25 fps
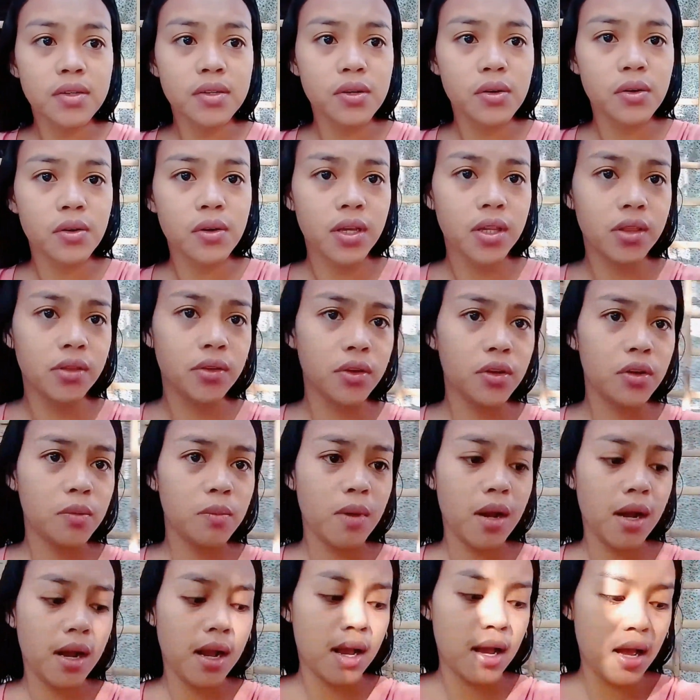So, ito
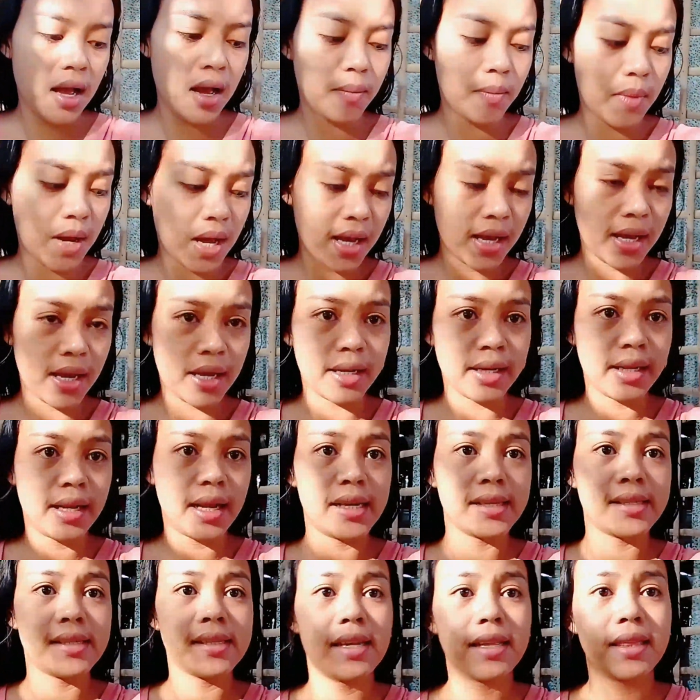yung mga amakan
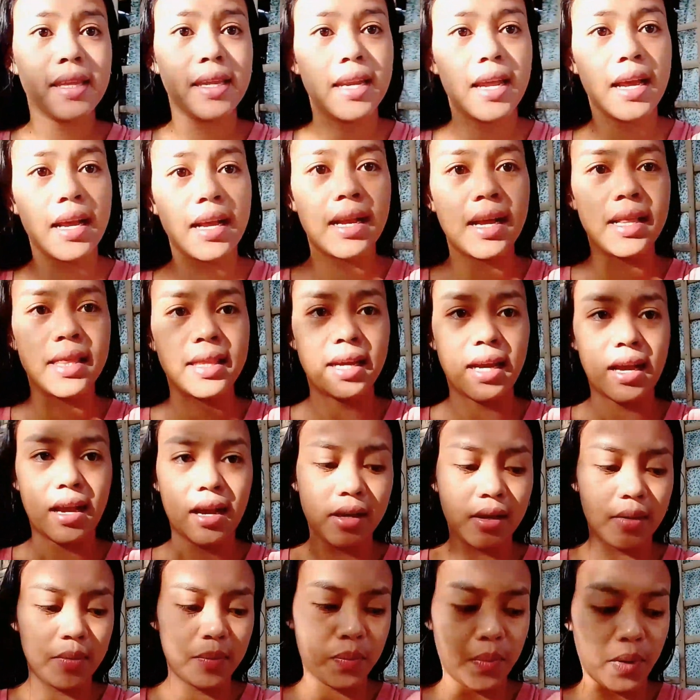guys na tinanggal ng
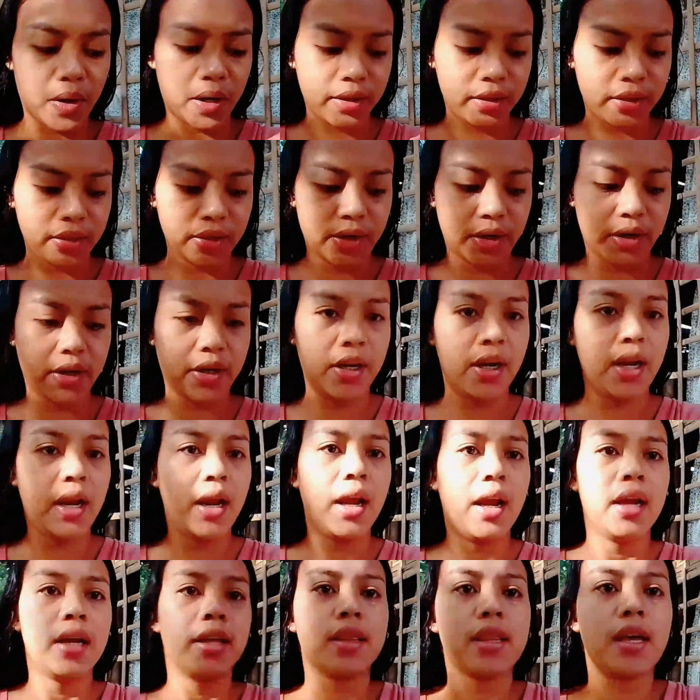aking partner.
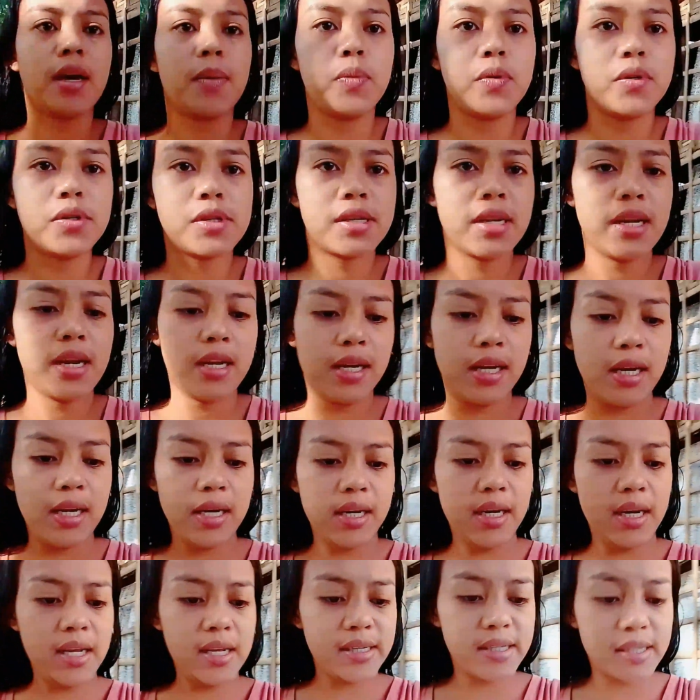Tapos,
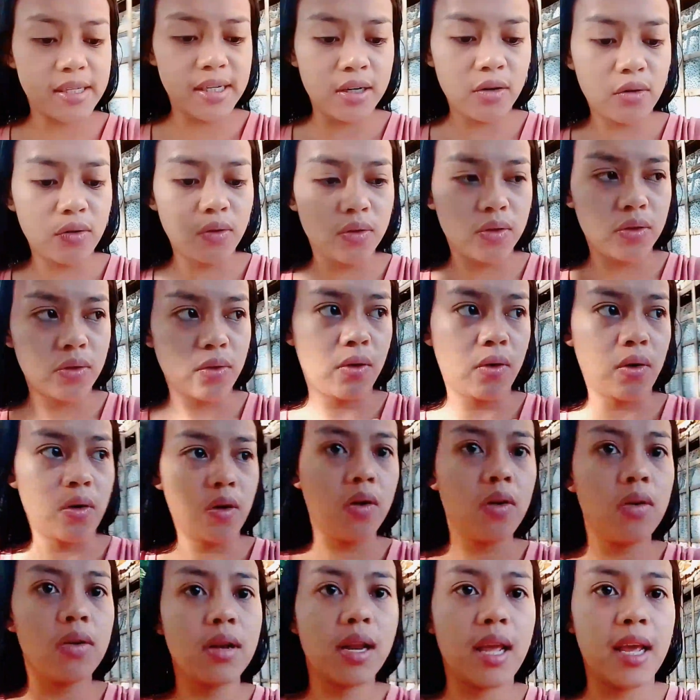linlinisin ko to
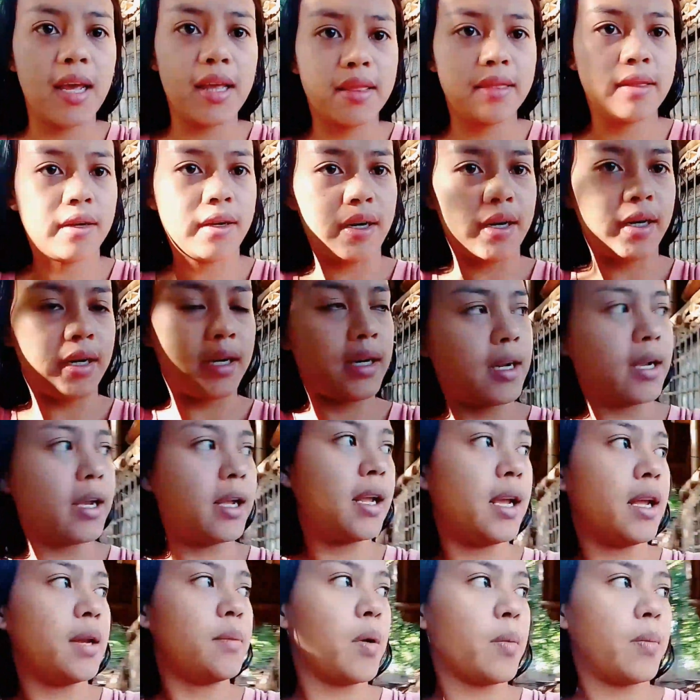later.
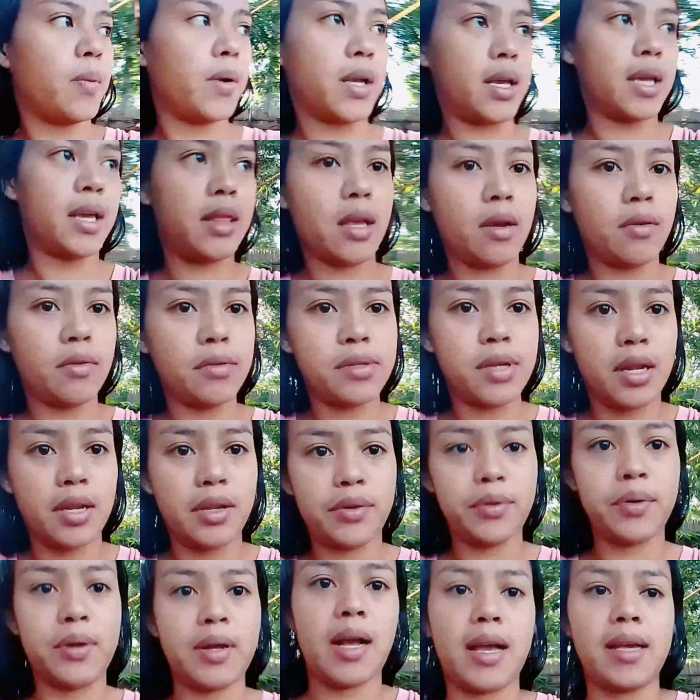Ayan, papakita ko sa
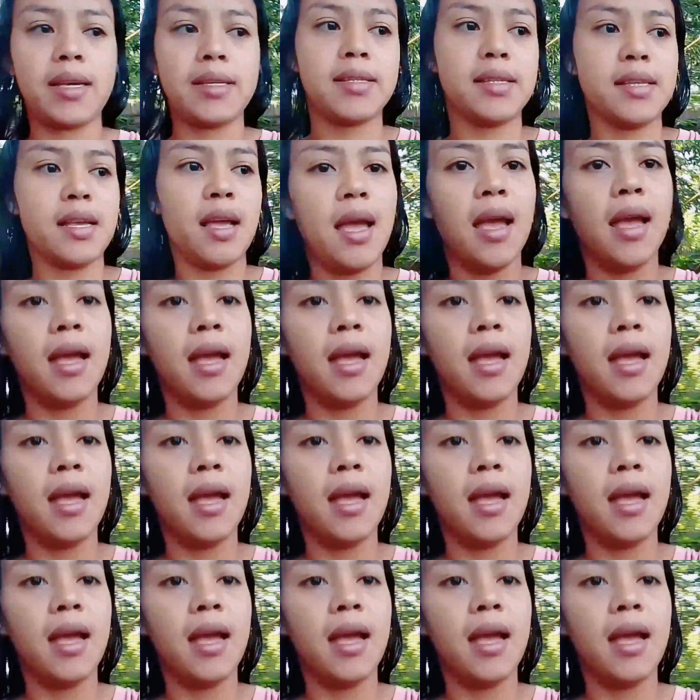inyo guys.